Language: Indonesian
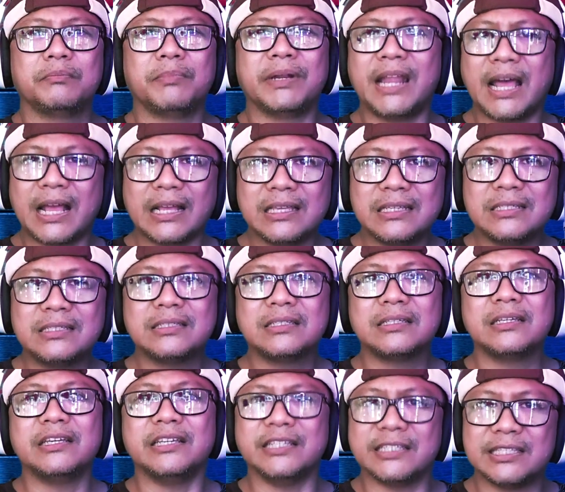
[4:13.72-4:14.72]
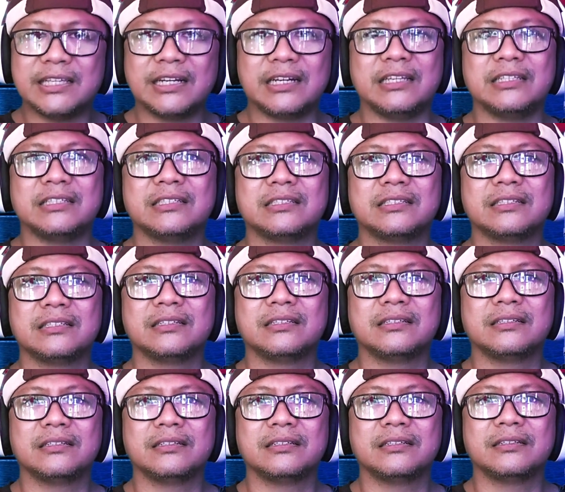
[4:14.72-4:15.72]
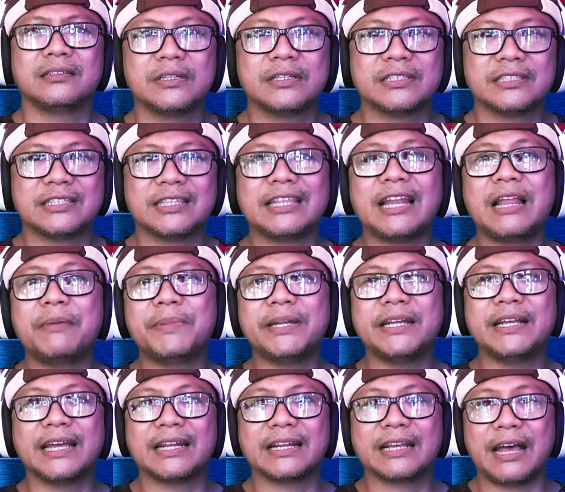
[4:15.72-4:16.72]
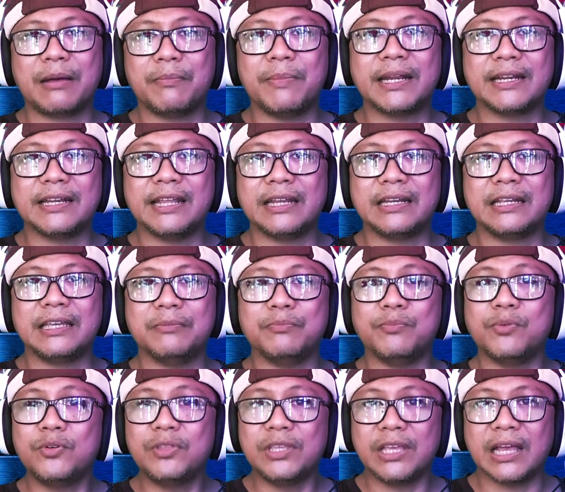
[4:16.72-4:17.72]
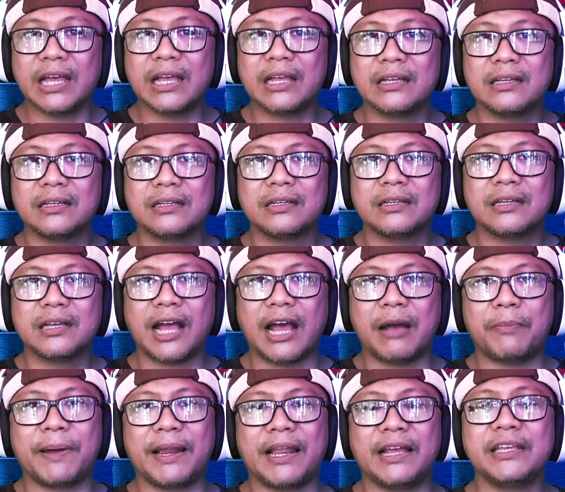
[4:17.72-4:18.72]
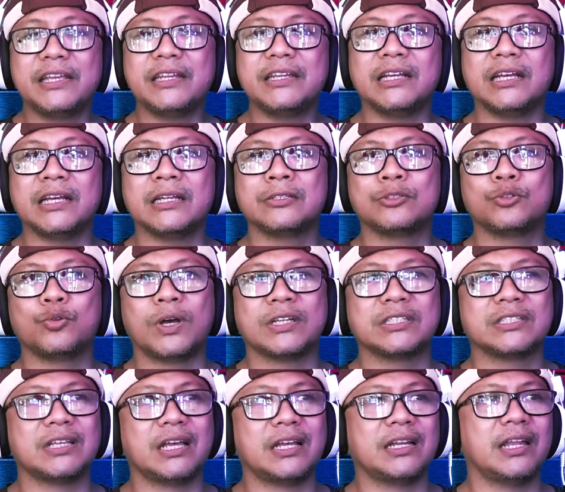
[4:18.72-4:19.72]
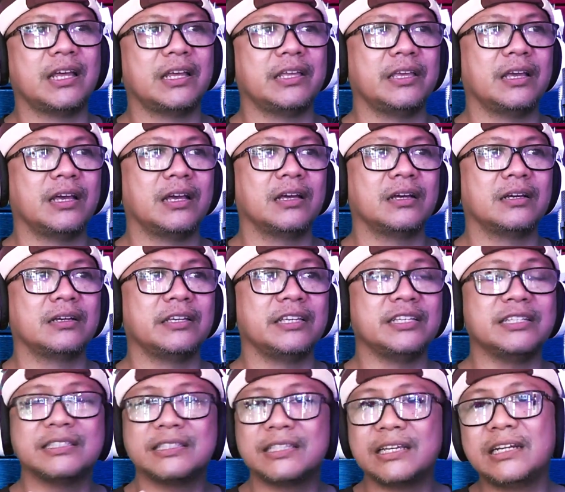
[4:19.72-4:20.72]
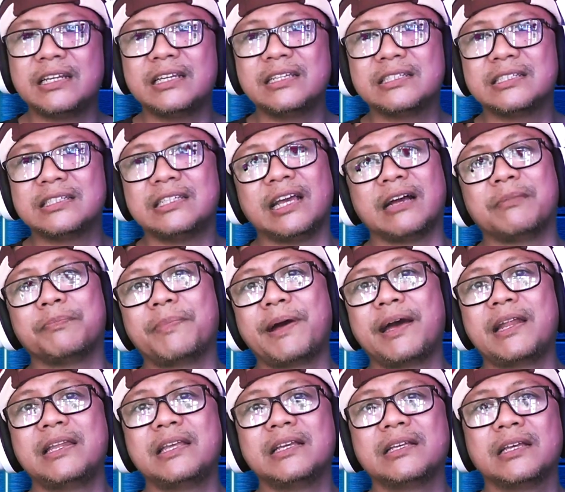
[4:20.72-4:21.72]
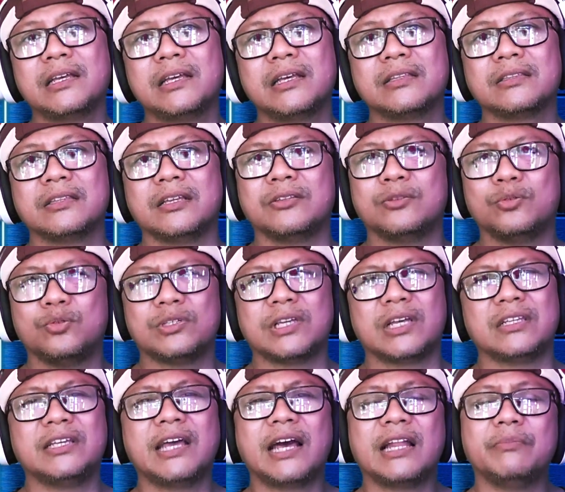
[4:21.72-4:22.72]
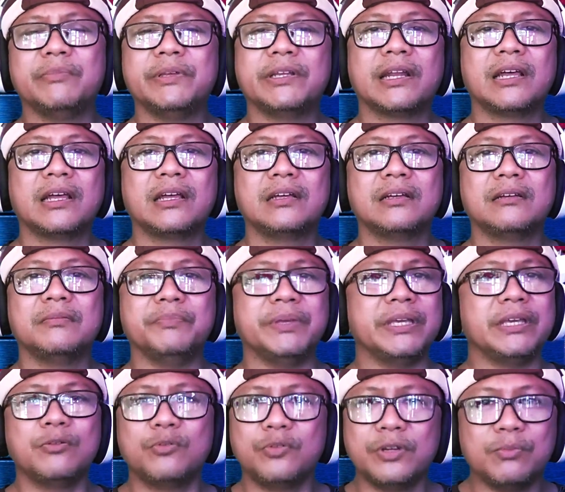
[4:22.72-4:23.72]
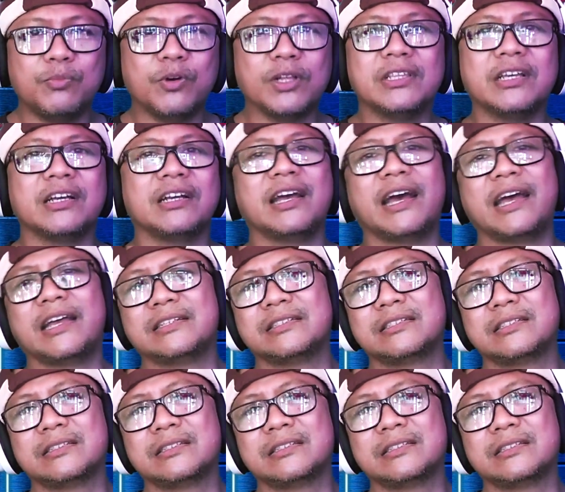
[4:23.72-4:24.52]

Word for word: menangis histeris. Setelah mendengar kabar dari ibunya, apalagi dengan suasana yang histeris, yang panik, tentu saja Almira bingung dibuatnya guys.